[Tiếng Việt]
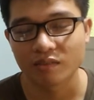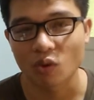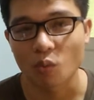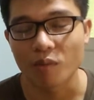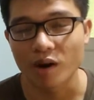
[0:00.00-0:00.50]

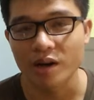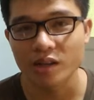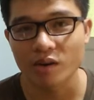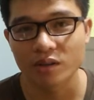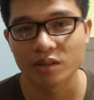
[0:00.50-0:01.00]
và cũng mới
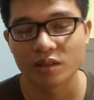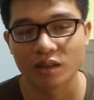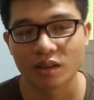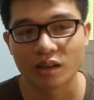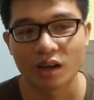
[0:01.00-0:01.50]
thôi
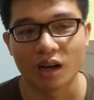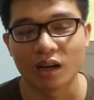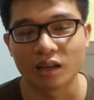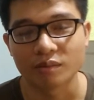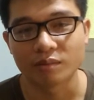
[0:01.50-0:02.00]

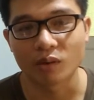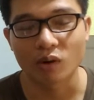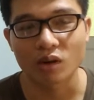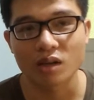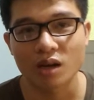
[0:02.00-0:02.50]
à,
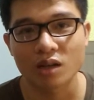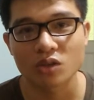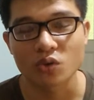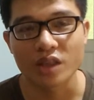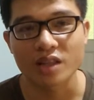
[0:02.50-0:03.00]
một cái à,
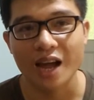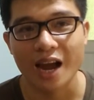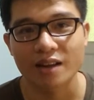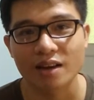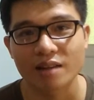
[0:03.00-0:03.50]
chủ đề thứ
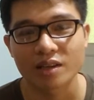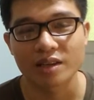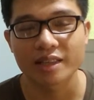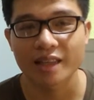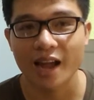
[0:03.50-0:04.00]
hai đó là
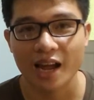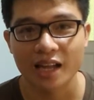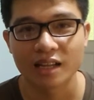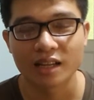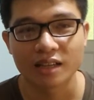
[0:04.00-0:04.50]
về guitar
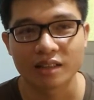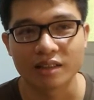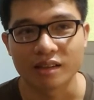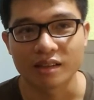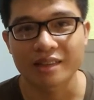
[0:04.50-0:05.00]

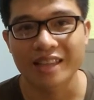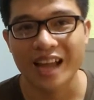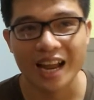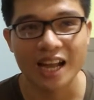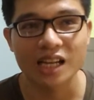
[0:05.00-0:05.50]
thì
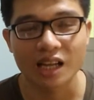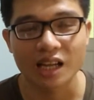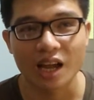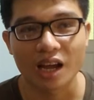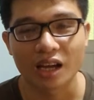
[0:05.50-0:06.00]
guitar
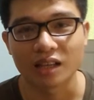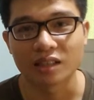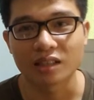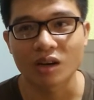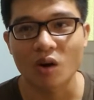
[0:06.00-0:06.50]

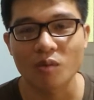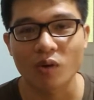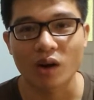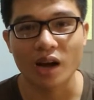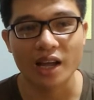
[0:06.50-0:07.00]
à, nó có
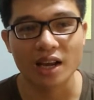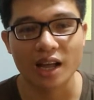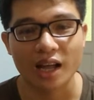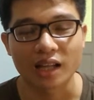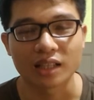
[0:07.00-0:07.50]
một cái
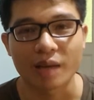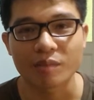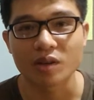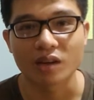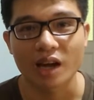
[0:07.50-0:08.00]
là
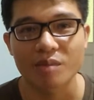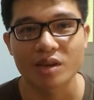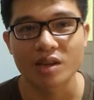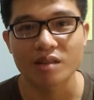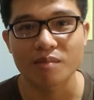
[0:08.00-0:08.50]
em thường hay
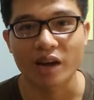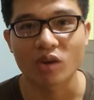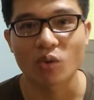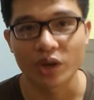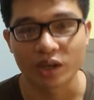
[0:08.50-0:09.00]
bị dính bản
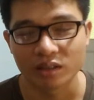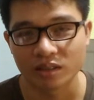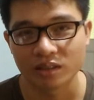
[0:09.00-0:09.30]
quyền